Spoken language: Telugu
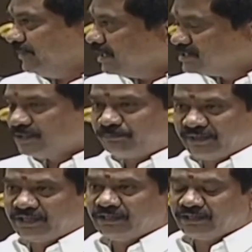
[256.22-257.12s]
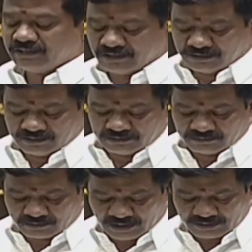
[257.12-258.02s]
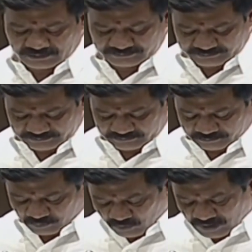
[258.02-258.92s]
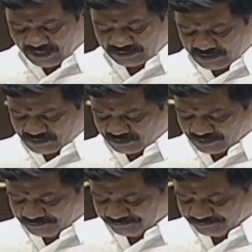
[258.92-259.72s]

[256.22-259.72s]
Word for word: అని చెప్పి ఒక ప్రోగ్రాం తీసుకొని